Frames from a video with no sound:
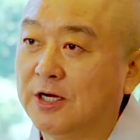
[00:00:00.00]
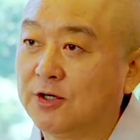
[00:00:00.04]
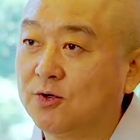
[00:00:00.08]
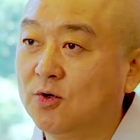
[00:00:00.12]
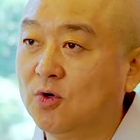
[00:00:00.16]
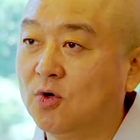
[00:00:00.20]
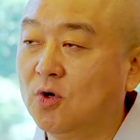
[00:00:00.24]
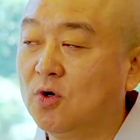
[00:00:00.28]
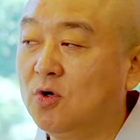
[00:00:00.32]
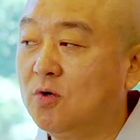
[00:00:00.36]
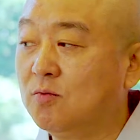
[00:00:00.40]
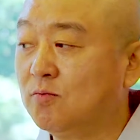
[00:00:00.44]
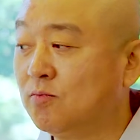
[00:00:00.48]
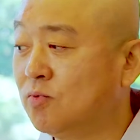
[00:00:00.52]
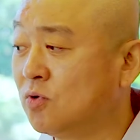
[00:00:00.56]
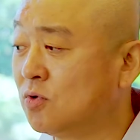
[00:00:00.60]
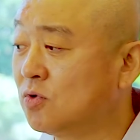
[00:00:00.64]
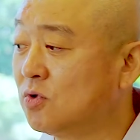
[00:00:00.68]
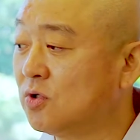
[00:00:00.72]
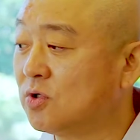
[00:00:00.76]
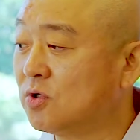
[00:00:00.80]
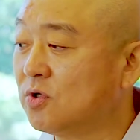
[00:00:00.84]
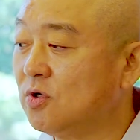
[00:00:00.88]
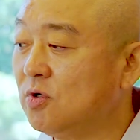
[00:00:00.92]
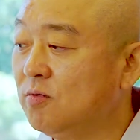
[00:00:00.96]
바로
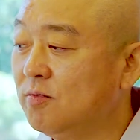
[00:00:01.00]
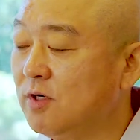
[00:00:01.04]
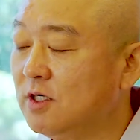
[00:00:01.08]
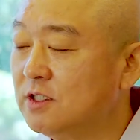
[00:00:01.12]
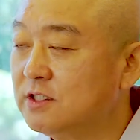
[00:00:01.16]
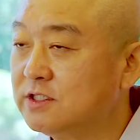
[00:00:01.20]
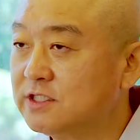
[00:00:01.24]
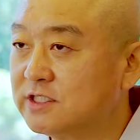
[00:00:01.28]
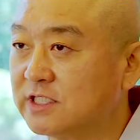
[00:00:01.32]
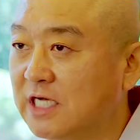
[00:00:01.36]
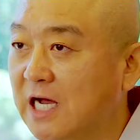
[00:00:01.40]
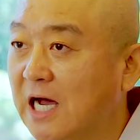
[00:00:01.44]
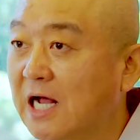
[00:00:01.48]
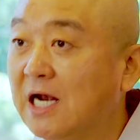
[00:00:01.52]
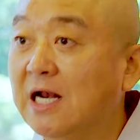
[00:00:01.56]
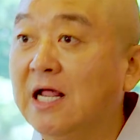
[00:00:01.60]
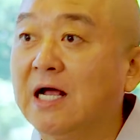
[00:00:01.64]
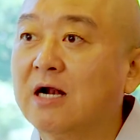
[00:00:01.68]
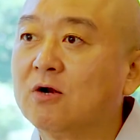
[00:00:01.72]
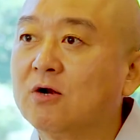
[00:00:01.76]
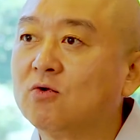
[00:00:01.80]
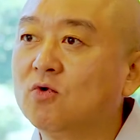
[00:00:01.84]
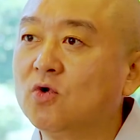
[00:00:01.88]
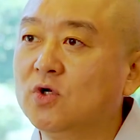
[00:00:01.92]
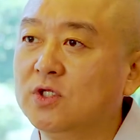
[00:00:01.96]
부끄러움을
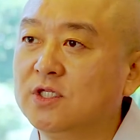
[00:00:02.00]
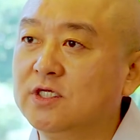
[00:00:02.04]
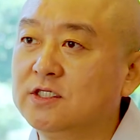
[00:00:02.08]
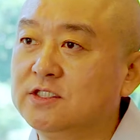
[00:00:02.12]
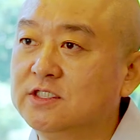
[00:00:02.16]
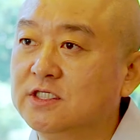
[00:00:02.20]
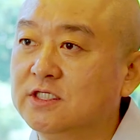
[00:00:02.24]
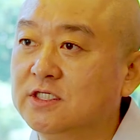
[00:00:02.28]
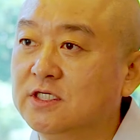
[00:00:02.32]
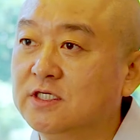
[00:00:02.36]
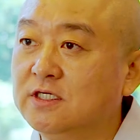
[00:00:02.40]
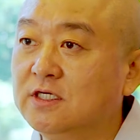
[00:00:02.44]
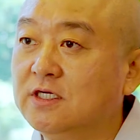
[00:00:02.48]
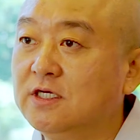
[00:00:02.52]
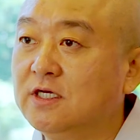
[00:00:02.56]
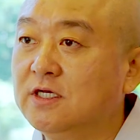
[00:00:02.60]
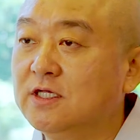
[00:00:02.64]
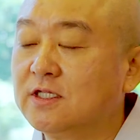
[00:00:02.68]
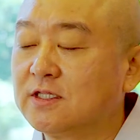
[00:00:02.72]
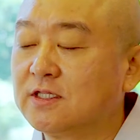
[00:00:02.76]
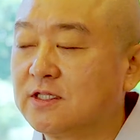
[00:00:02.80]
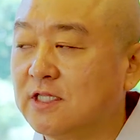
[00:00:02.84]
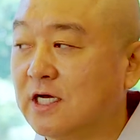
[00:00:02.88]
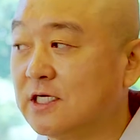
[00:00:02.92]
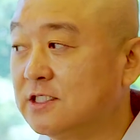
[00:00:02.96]
잘 알고 있는지
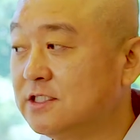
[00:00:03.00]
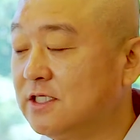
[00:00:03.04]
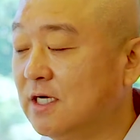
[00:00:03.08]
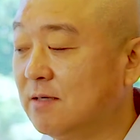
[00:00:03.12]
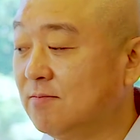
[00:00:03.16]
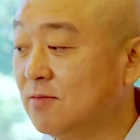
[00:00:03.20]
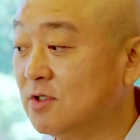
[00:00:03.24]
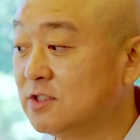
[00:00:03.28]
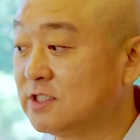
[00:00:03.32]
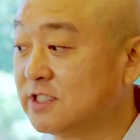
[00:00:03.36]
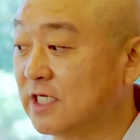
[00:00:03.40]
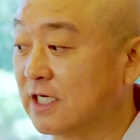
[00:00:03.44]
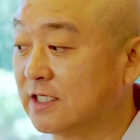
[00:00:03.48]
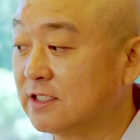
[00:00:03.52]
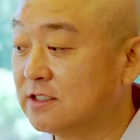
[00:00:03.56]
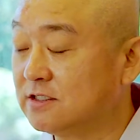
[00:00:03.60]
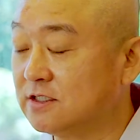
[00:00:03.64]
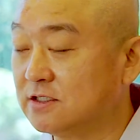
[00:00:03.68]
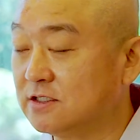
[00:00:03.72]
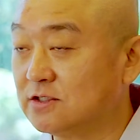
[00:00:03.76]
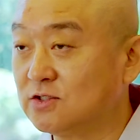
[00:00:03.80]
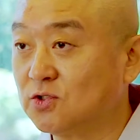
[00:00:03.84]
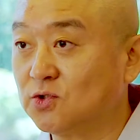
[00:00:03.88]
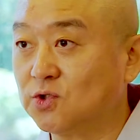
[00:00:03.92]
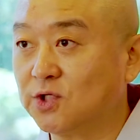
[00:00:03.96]
다시 한번
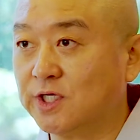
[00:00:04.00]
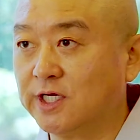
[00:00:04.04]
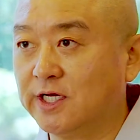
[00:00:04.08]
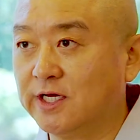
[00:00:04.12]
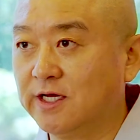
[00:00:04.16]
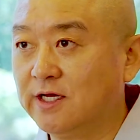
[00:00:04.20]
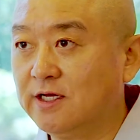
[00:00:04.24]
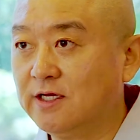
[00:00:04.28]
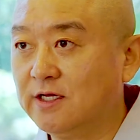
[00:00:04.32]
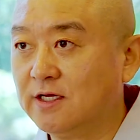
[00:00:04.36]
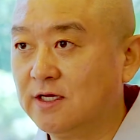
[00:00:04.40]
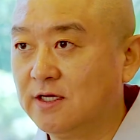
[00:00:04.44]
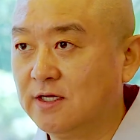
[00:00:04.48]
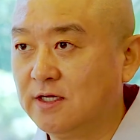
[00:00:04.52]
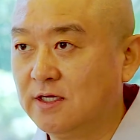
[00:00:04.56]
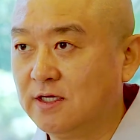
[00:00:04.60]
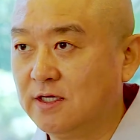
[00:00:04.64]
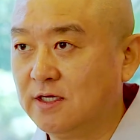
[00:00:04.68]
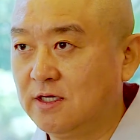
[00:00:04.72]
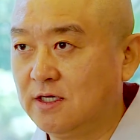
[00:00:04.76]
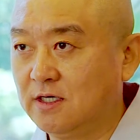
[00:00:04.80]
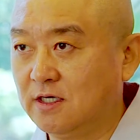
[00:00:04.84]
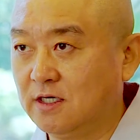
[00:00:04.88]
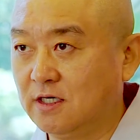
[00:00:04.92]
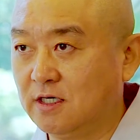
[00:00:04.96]
자기 스스로의
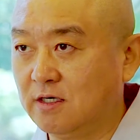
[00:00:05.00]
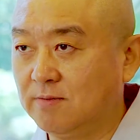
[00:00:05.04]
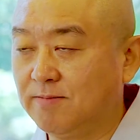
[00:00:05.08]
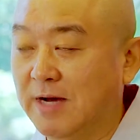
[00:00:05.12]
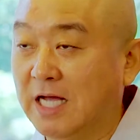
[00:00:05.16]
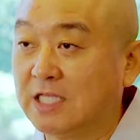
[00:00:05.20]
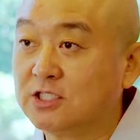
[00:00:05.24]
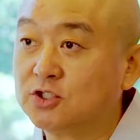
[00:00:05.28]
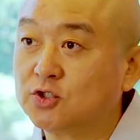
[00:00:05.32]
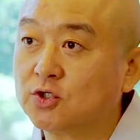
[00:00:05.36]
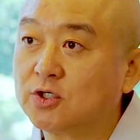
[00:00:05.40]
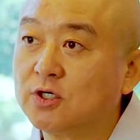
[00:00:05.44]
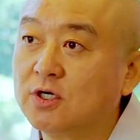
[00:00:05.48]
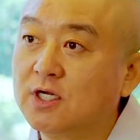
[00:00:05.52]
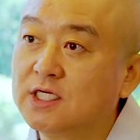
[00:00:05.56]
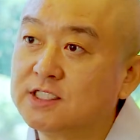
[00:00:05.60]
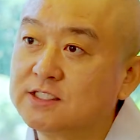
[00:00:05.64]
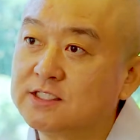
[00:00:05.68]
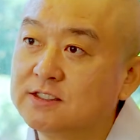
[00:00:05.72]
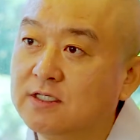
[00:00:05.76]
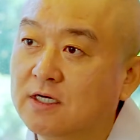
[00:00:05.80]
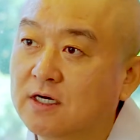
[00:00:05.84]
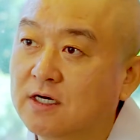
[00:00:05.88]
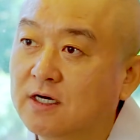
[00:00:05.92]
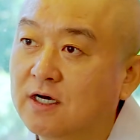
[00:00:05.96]
반조를
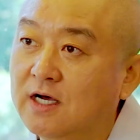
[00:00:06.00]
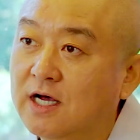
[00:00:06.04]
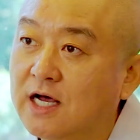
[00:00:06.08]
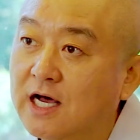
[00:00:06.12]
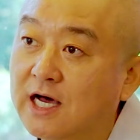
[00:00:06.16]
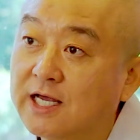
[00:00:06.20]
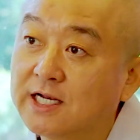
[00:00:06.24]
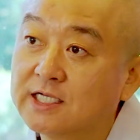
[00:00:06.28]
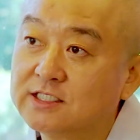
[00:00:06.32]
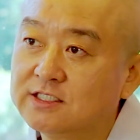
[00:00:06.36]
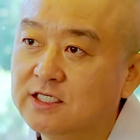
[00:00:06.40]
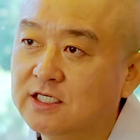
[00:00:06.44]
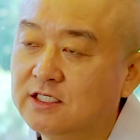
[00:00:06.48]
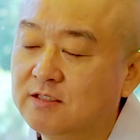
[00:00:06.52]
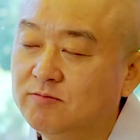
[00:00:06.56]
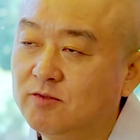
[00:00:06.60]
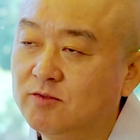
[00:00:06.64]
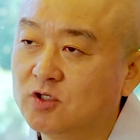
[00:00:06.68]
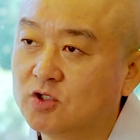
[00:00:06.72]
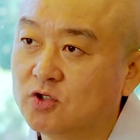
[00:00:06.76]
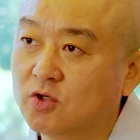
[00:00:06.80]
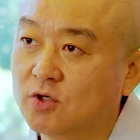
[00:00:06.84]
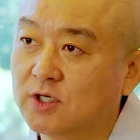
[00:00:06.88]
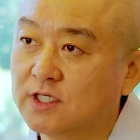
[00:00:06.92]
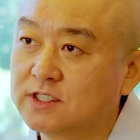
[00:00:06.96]
해서
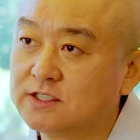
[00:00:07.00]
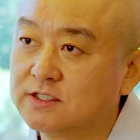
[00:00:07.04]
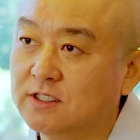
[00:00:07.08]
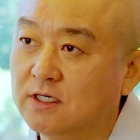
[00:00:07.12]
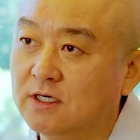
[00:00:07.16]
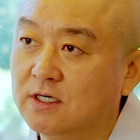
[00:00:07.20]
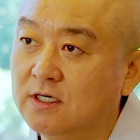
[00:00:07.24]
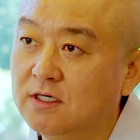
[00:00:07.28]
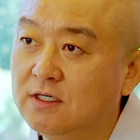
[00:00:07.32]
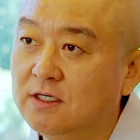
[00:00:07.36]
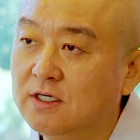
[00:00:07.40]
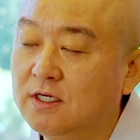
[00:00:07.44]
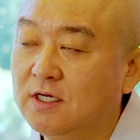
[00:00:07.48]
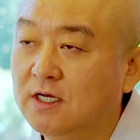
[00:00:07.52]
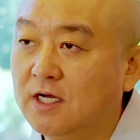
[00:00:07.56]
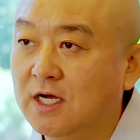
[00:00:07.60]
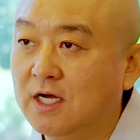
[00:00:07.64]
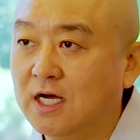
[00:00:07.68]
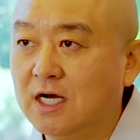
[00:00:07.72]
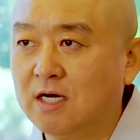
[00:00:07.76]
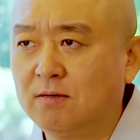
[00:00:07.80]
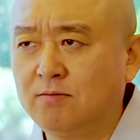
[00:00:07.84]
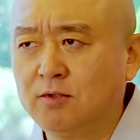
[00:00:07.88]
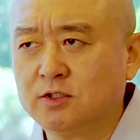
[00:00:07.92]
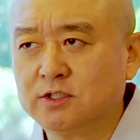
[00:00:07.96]
알아차림을 통해서
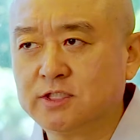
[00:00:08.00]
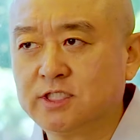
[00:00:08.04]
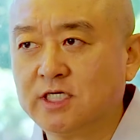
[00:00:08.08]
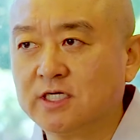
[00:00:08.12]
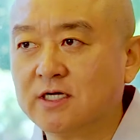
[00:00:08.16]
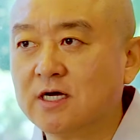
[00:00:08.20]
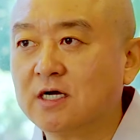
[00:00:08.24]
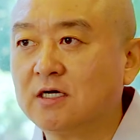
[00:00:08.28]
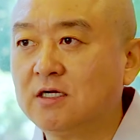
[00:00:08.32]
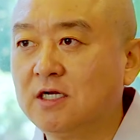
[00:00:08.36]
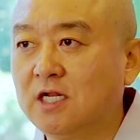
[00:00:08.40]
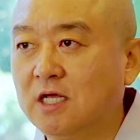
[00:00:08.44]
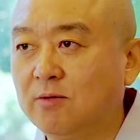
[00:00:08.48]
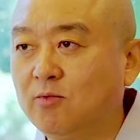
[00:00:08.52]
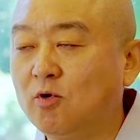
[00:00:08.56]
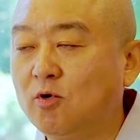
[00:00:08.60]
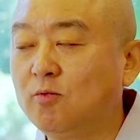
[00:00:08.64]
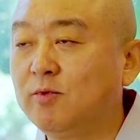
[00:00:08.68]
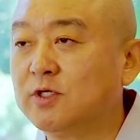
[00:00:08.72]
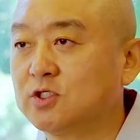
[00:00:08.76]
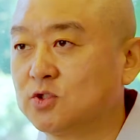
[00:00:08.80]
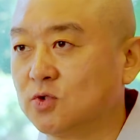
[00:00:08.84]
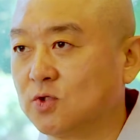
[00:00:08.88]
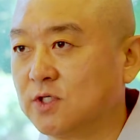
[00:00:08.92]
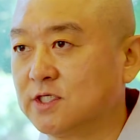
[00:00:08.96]
한번 생각을
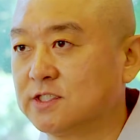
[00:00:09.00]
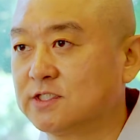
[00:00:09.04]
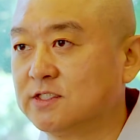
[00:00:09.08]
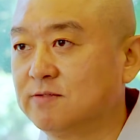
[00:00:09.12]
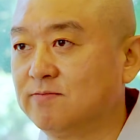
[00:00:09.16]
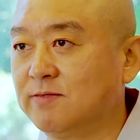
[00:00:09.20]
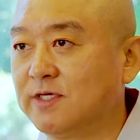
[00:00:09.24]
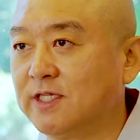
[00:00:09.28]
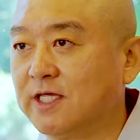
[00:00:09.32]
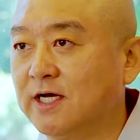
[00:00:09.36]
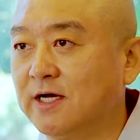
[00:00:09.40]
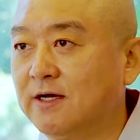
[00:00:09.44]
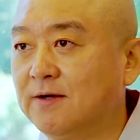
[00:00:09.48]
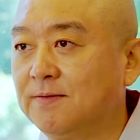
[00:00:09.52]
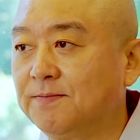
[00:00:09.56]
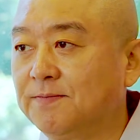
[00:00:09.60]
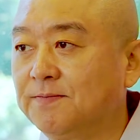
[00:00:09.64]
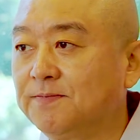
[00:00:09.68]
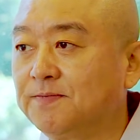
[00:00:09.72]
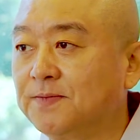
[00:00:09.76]
해보면 좋겠습니다.